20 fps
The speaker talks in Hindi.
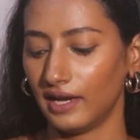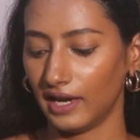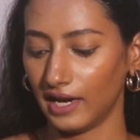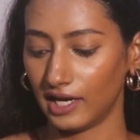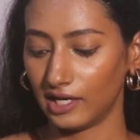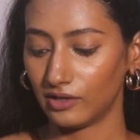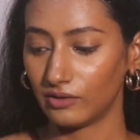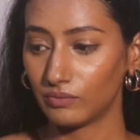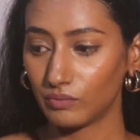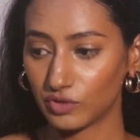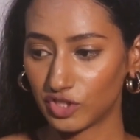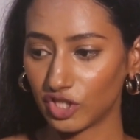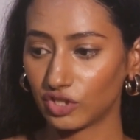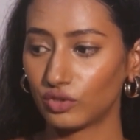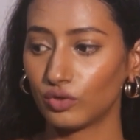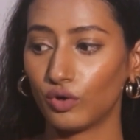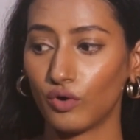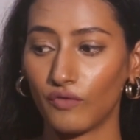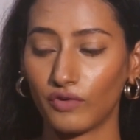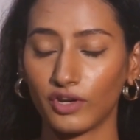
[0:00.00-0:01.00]
एंड मुझे
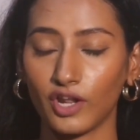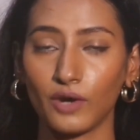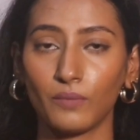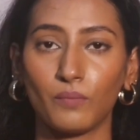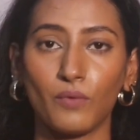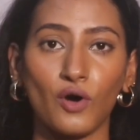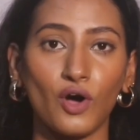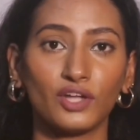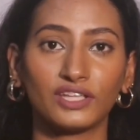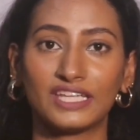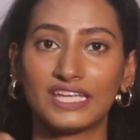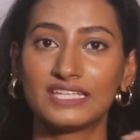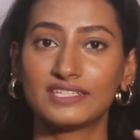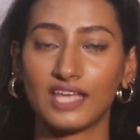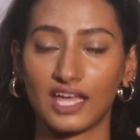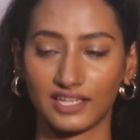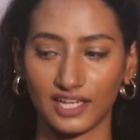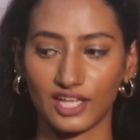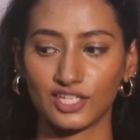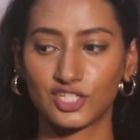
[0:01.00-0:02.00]
तो ओवरऑल बहुत ही
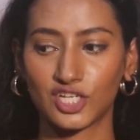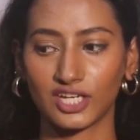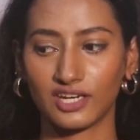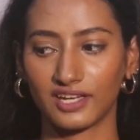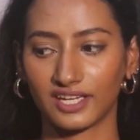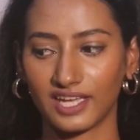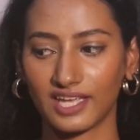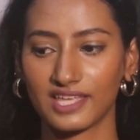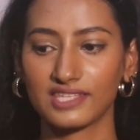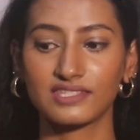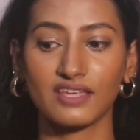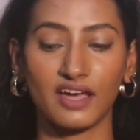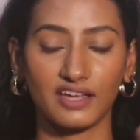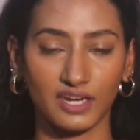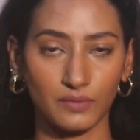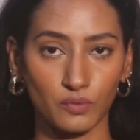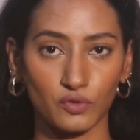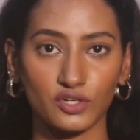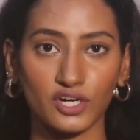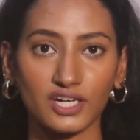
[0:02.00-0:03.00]
ज़्यादा अच्छे लगे ये सारे
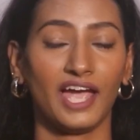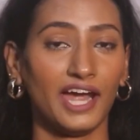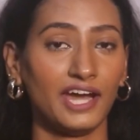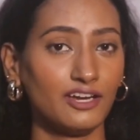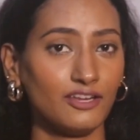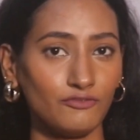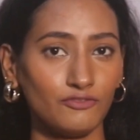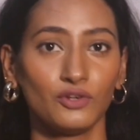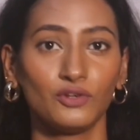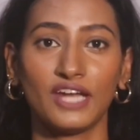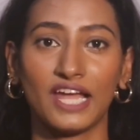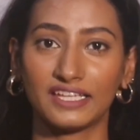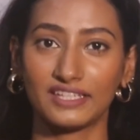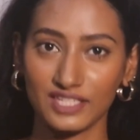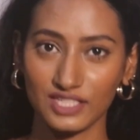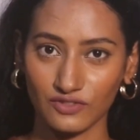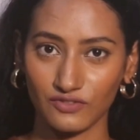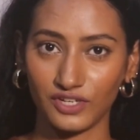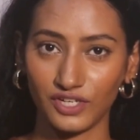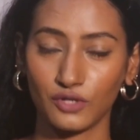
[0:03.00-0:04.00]
प्रोडक्ट एंड इफ़ यू लाइक
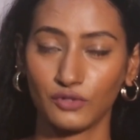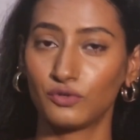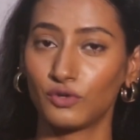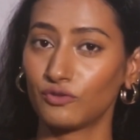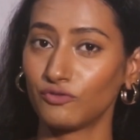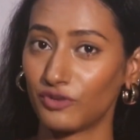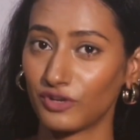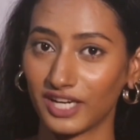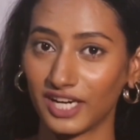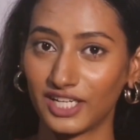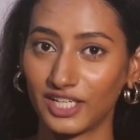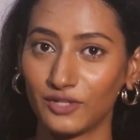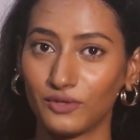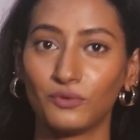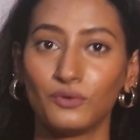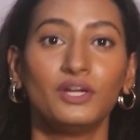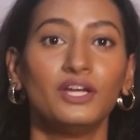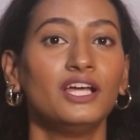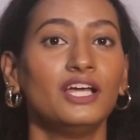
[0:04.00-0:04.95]
दिस वीडियो डोंट फर्गेट टू